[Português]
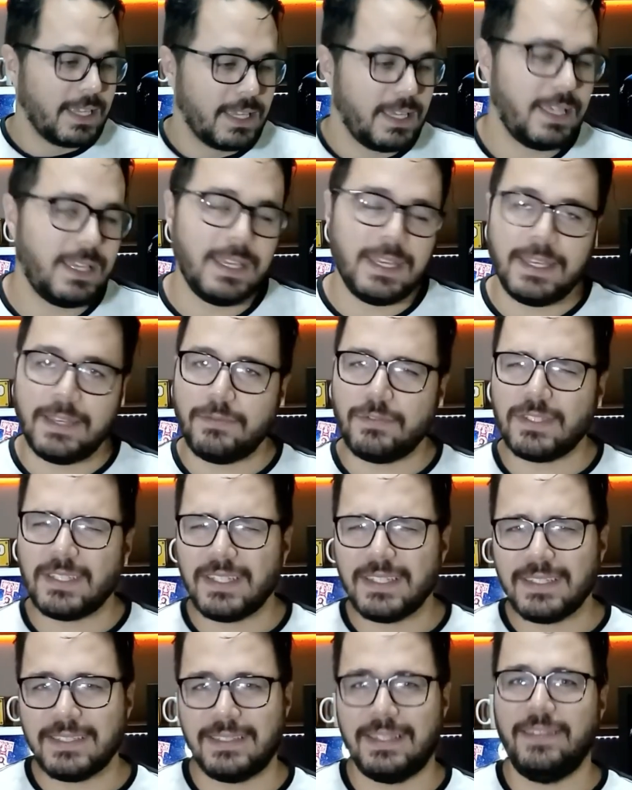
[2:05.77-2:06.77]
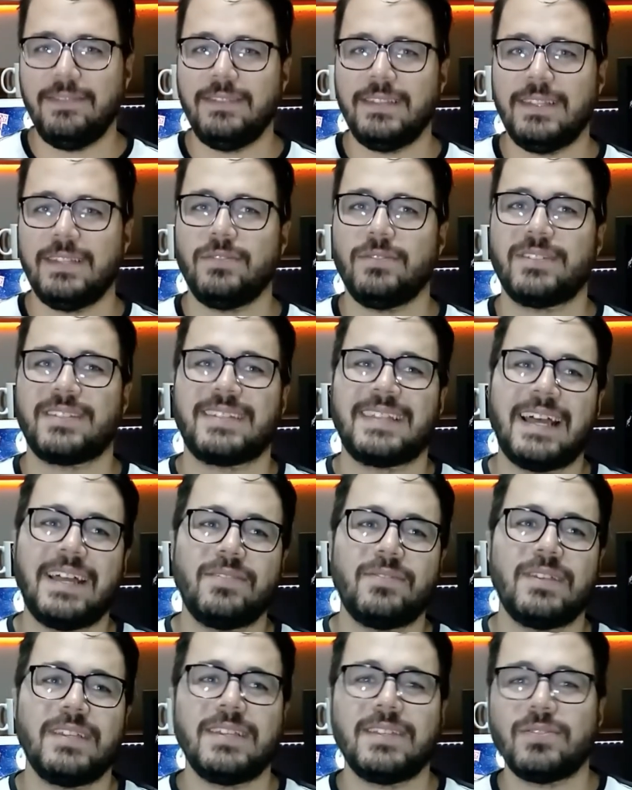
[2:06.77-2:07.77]
É, vocês devem ter
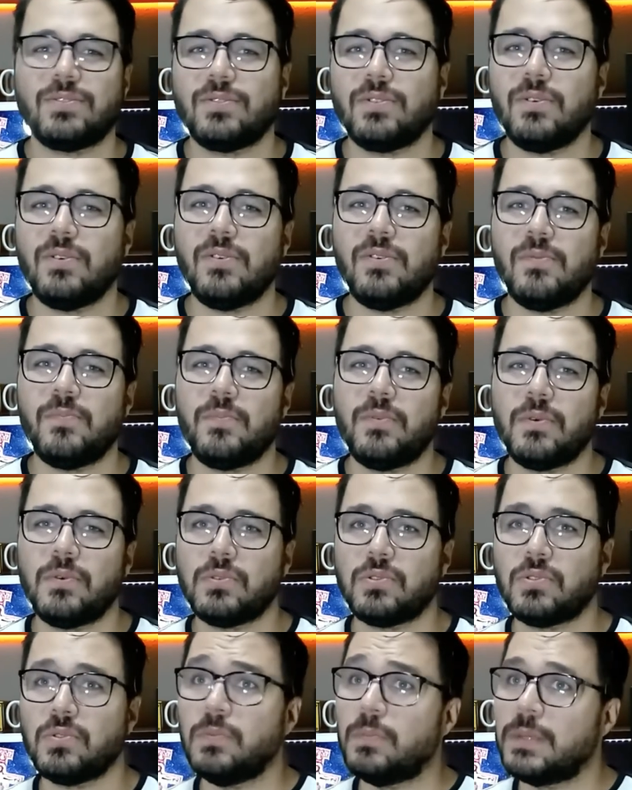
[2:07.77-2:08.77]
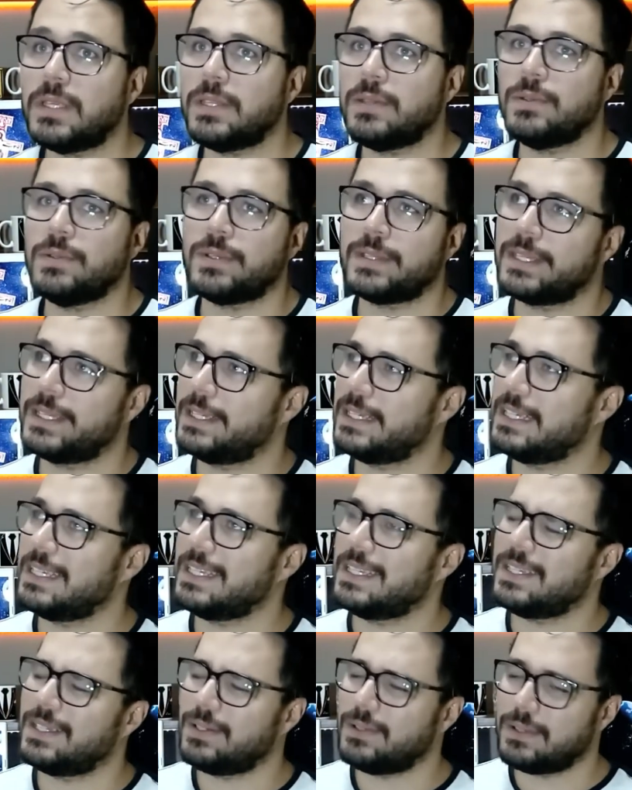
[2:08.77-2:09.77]
notado aí que eu estou um pouco sumido,
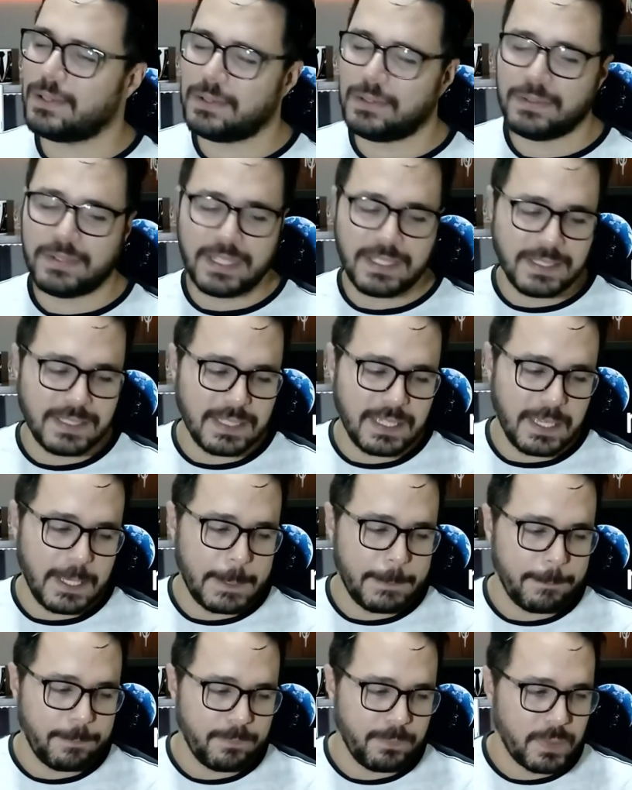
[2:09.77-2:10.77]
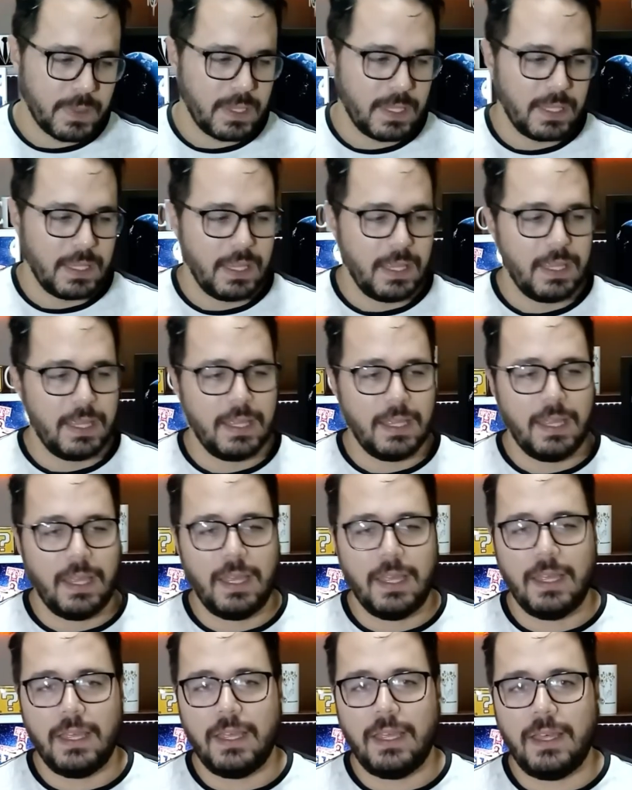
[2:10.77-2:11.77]
né? Acontece que
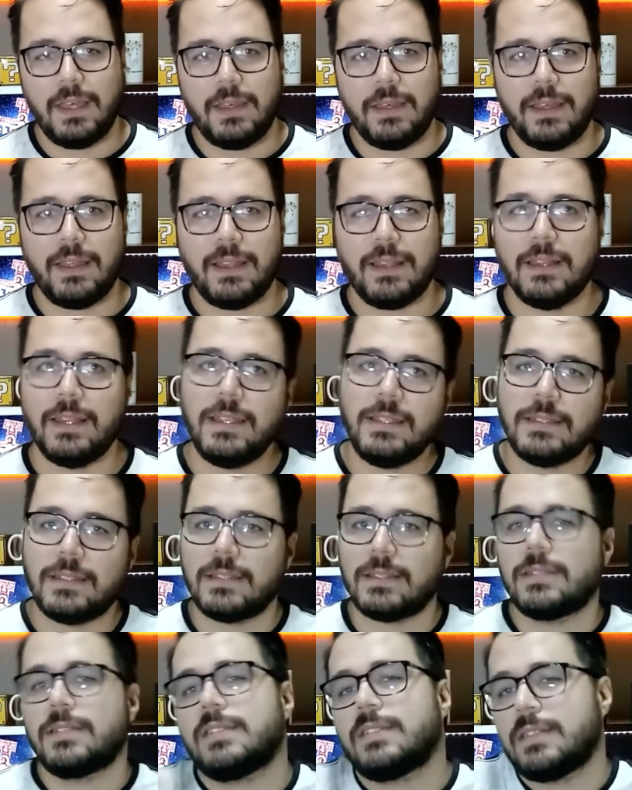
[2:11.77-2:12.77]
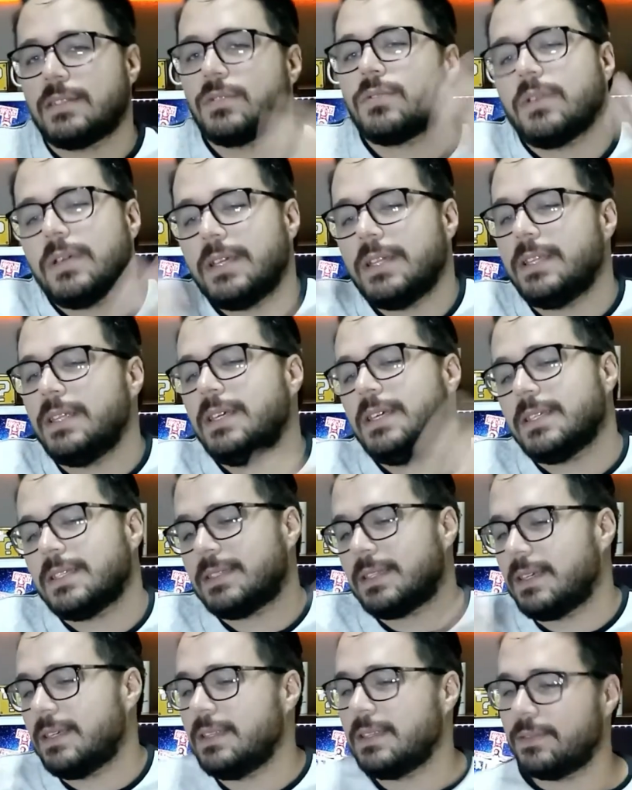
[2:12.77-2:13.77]
é, além das, das
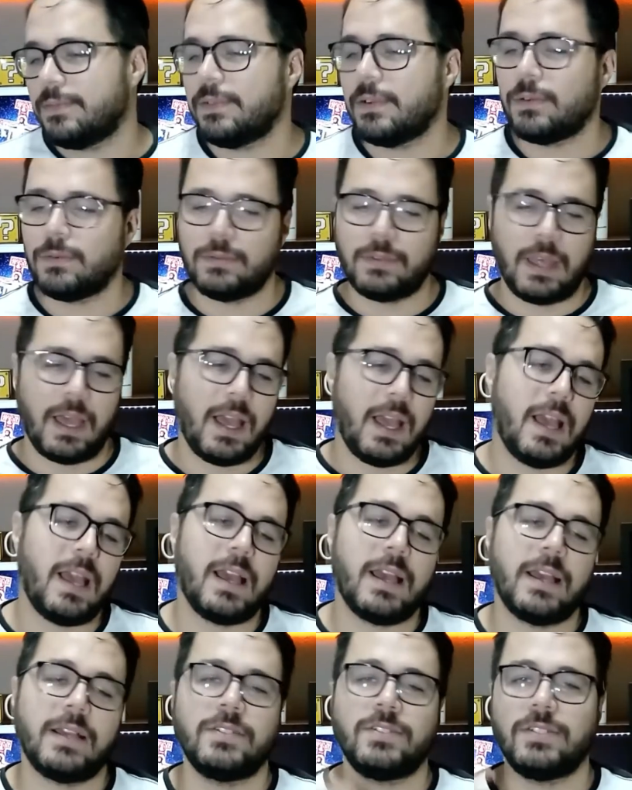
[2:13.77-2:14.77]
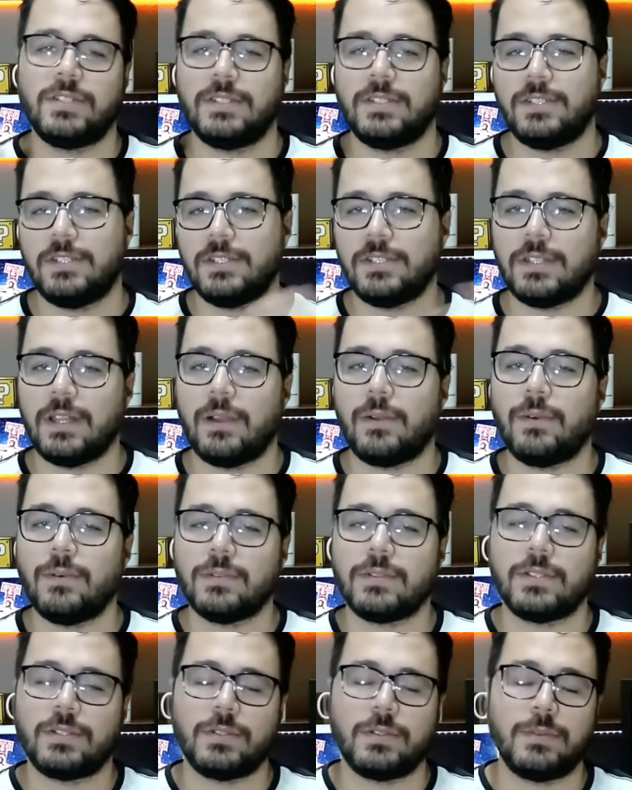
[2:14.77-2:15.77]
correrias aí da faculdade e dar
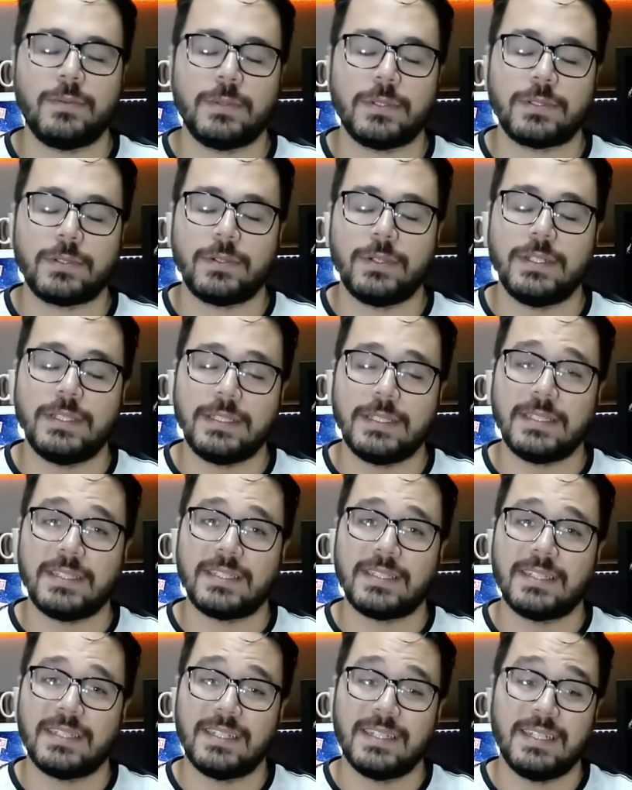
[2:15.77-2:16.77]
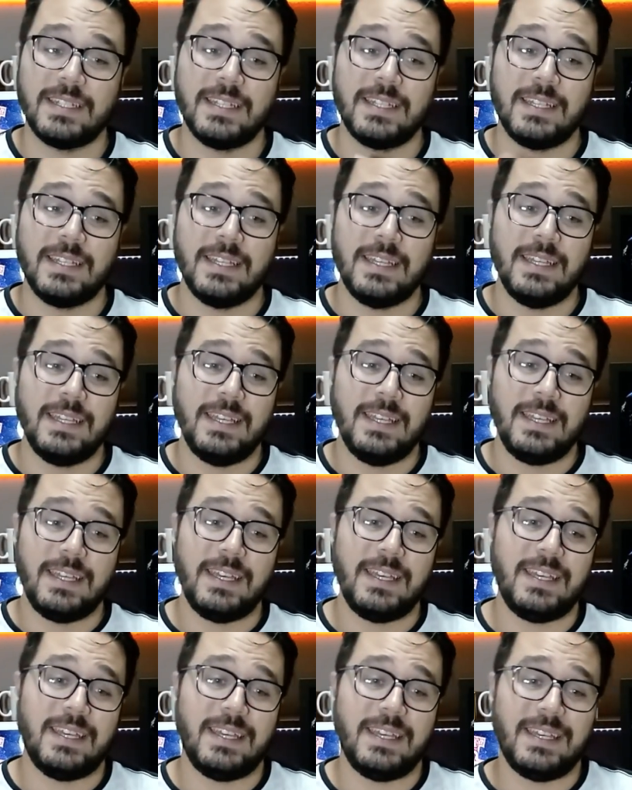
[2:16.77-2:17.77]
conta de algumas coisas,
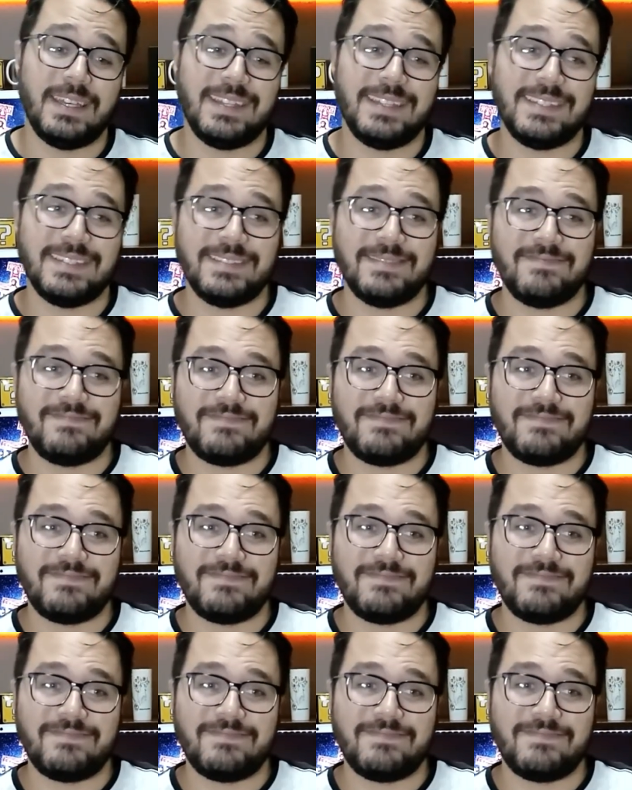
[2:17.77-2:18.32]
é,